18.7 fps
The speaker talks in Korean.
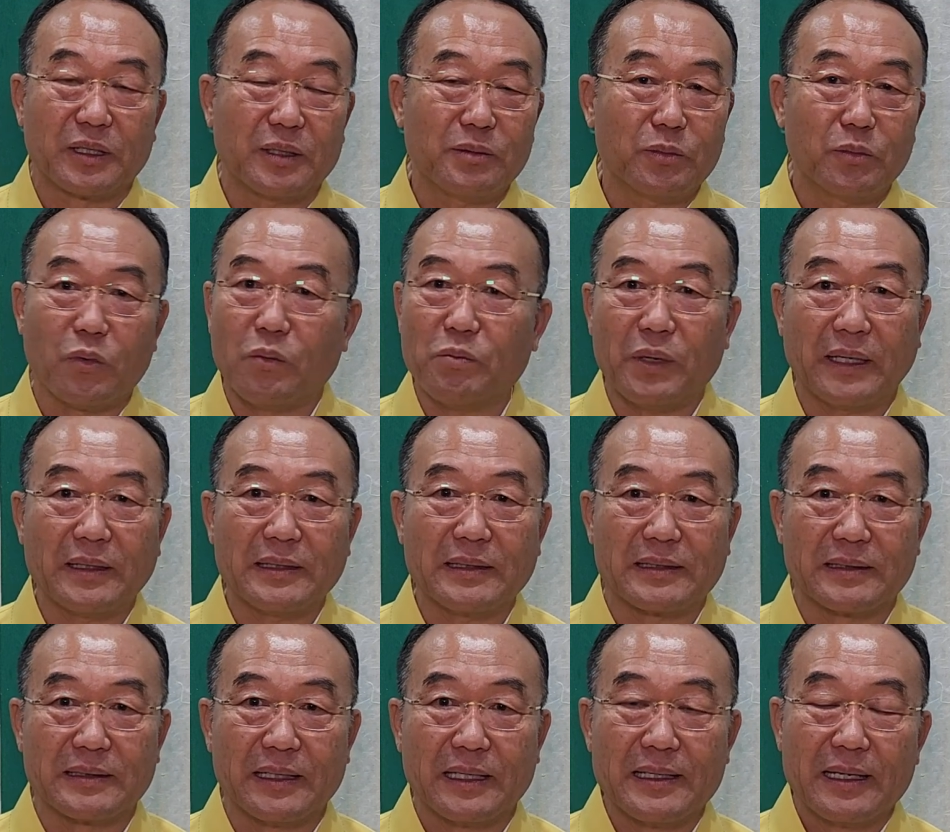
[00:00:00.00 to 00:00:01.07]
그럼 몸 하는
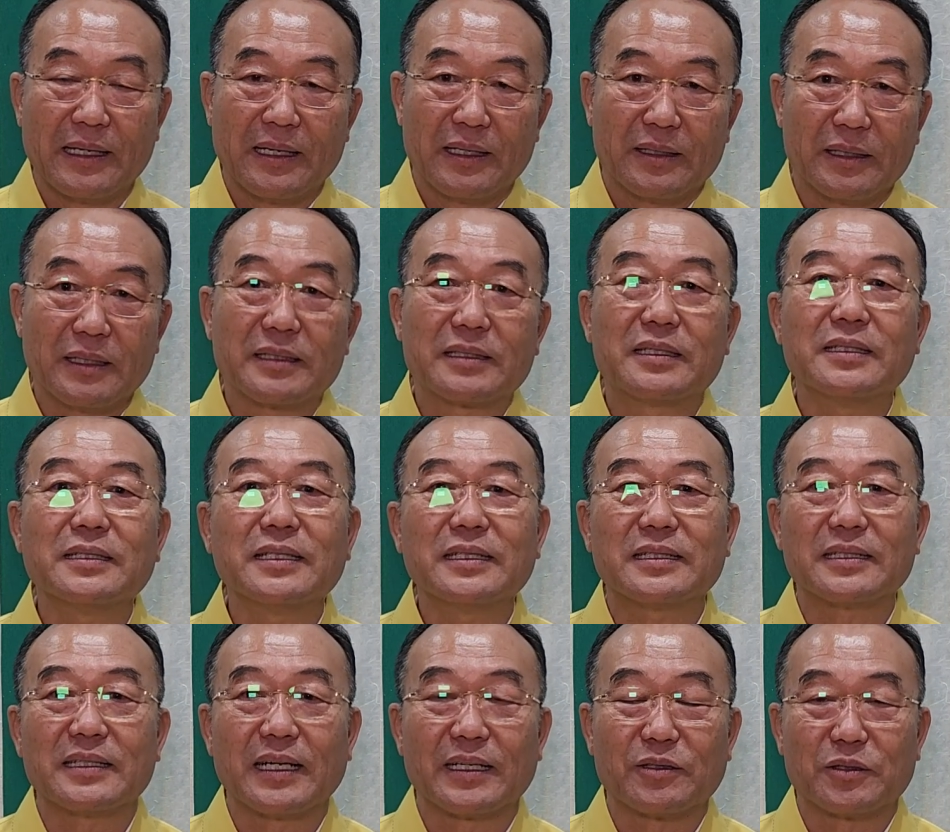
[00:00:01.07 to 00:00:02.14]
거는 어떤
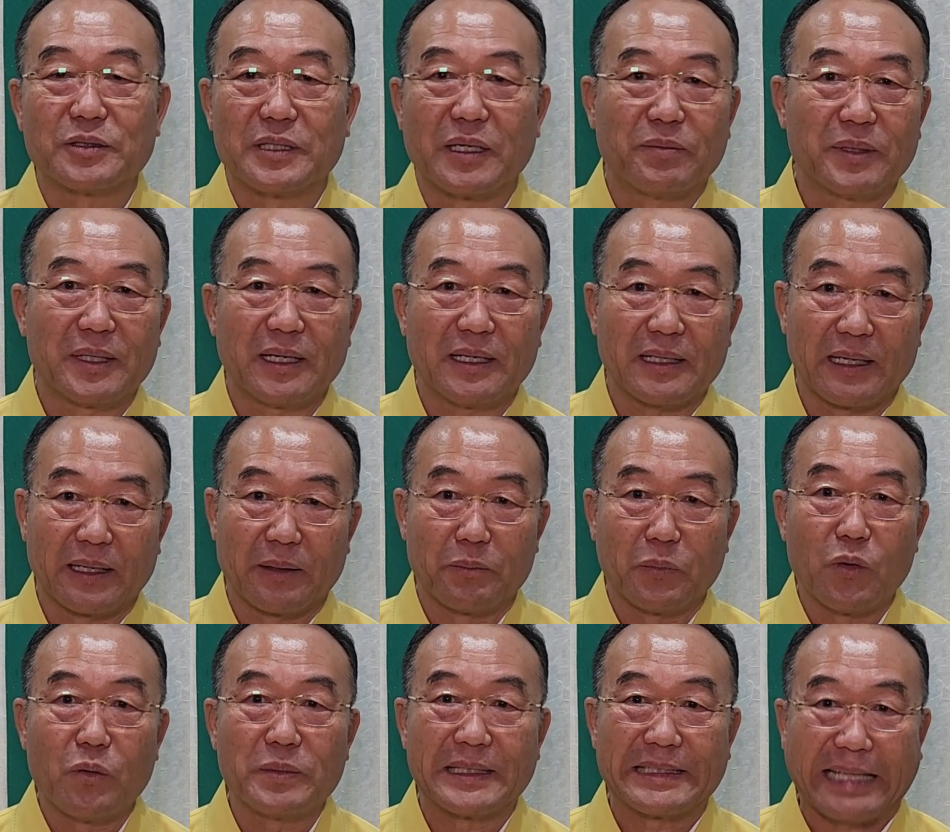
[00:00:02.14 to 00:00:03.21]
일을 해도 재미나게
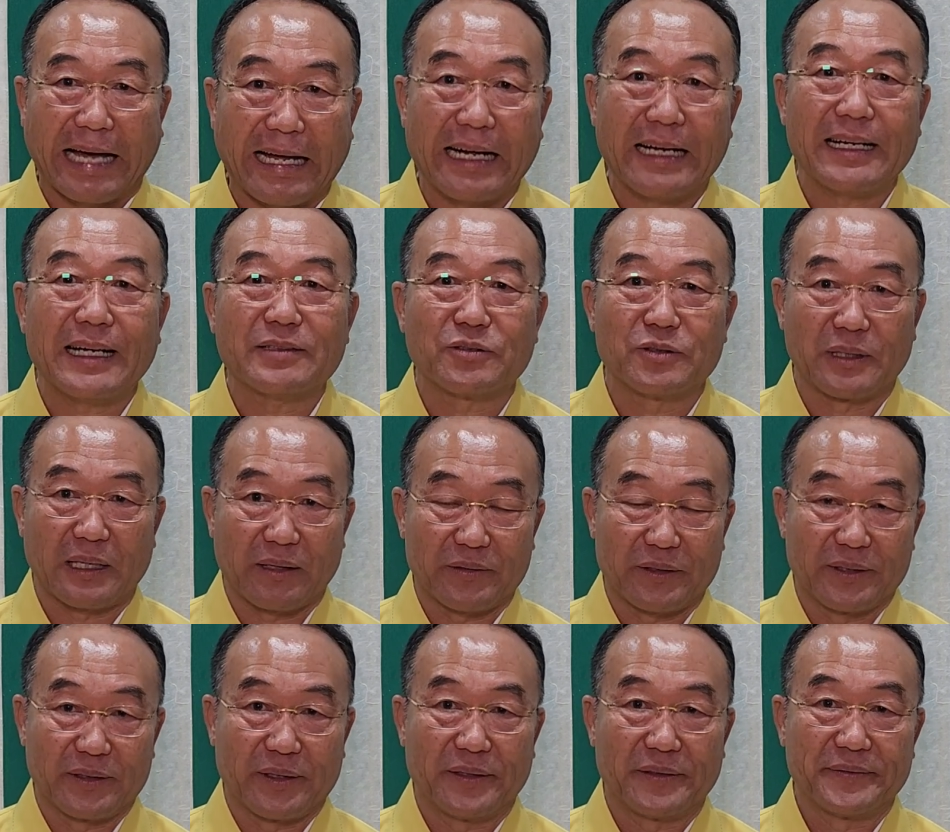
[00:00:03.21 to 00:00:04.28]
몸이 따라가
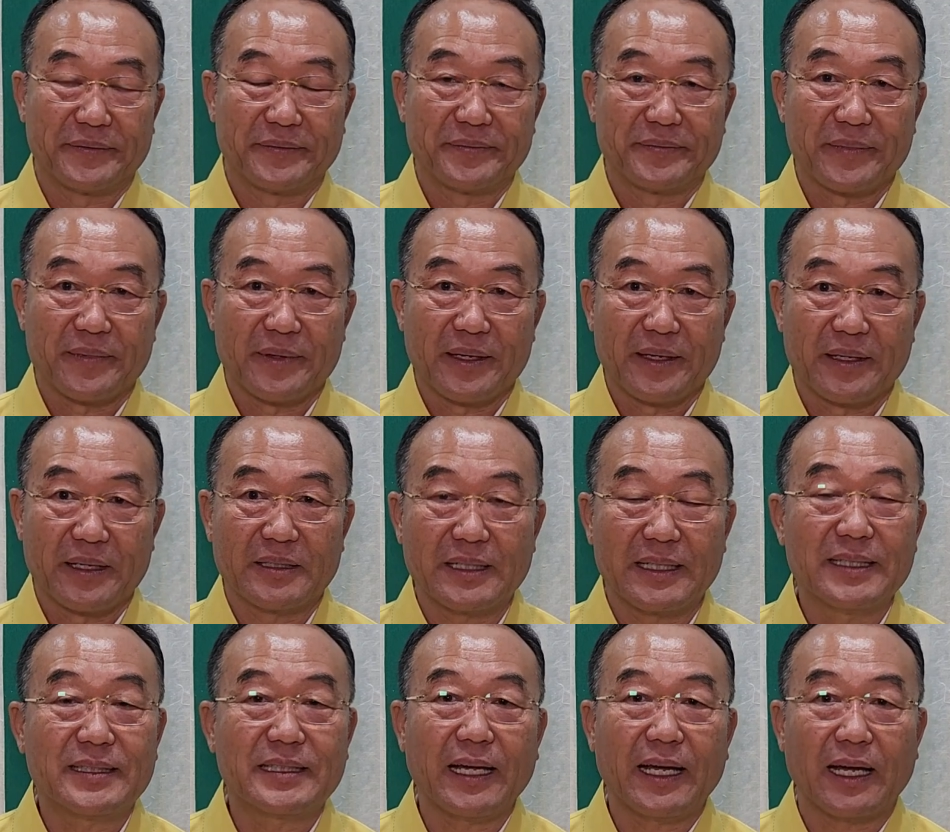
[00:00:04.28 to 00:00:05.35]
준다고요. 그래서
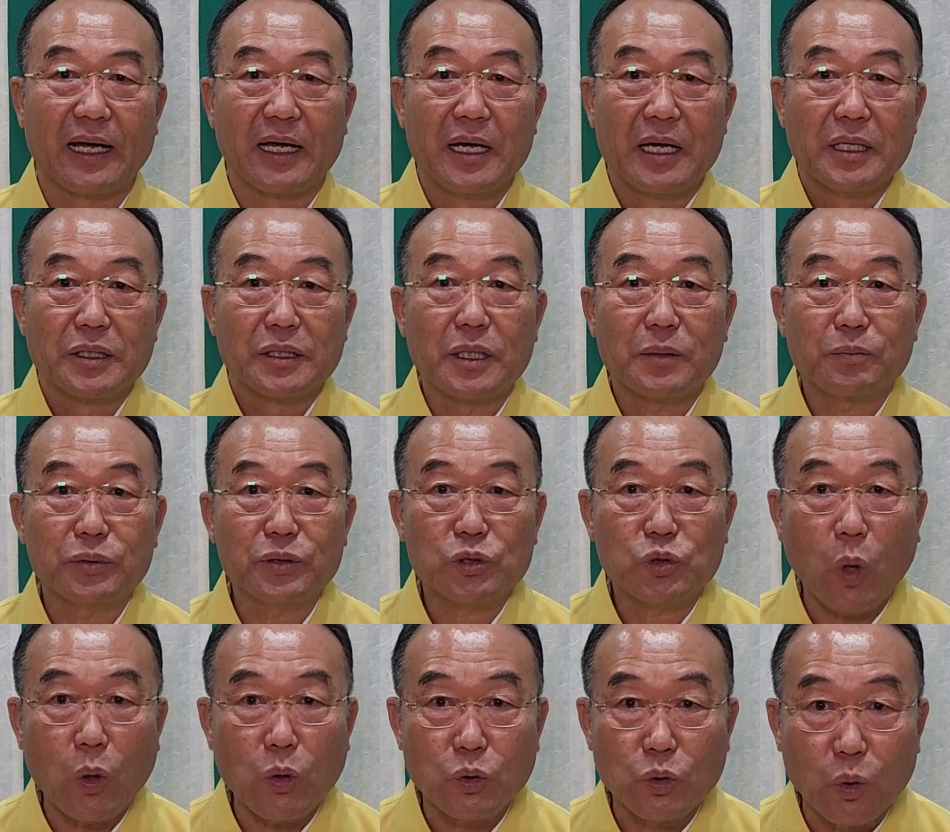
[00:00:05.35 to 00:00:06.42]
이때 덕분
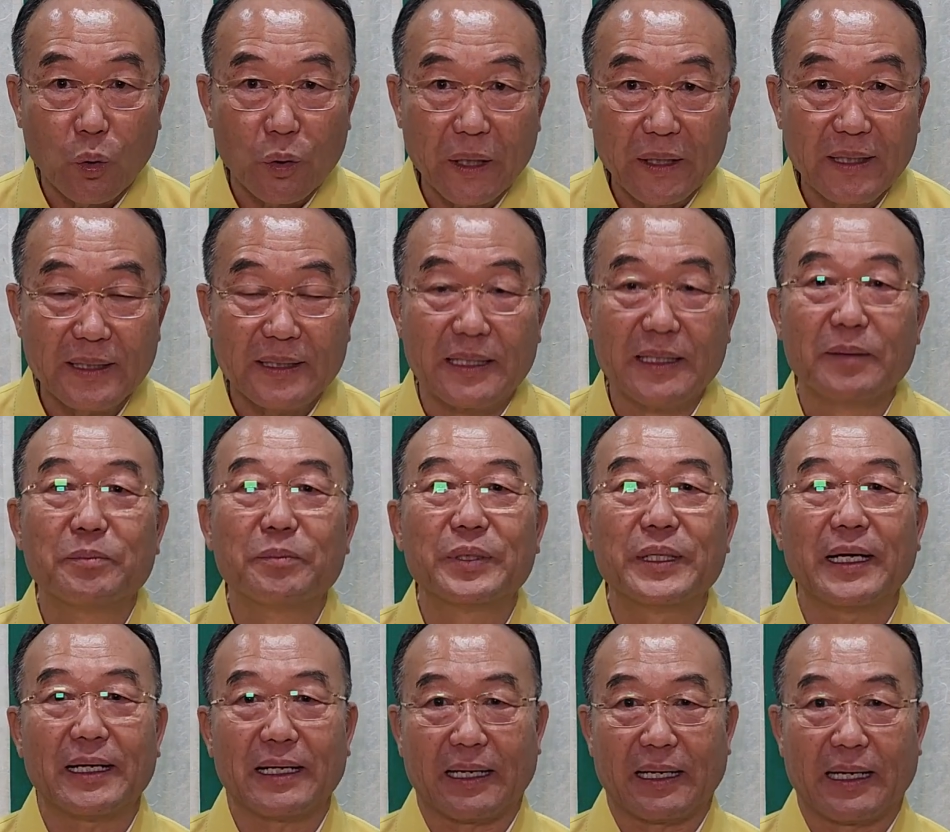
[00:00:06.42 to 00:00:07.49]
속 노래를
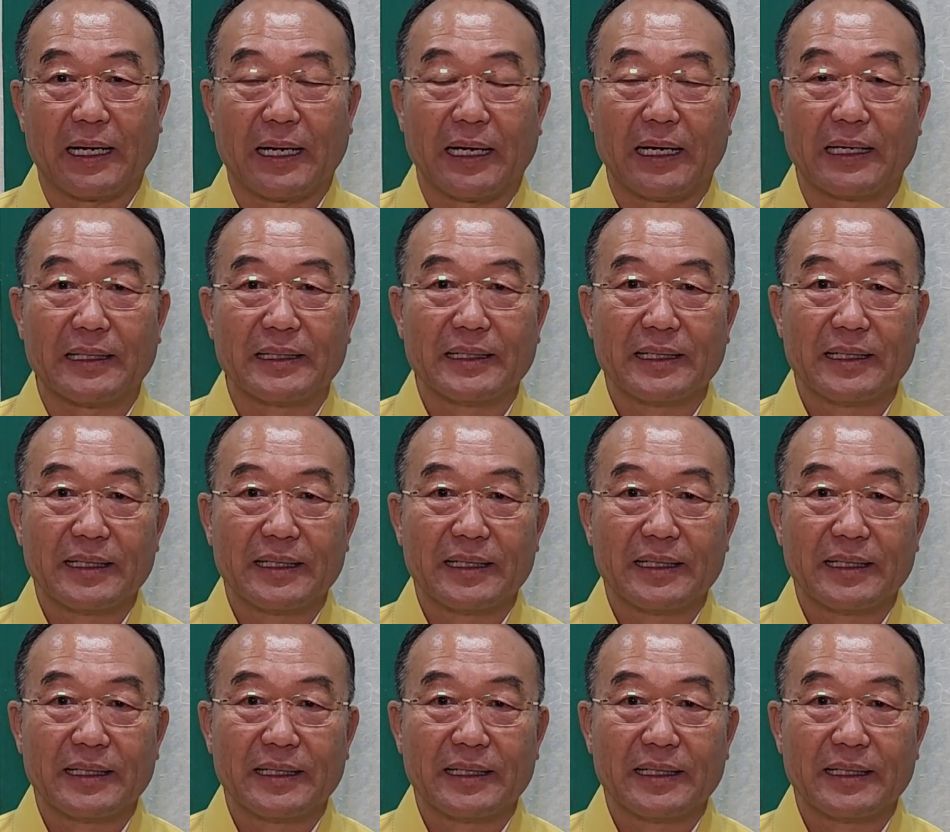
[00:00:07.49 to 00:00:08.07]
겸비해라.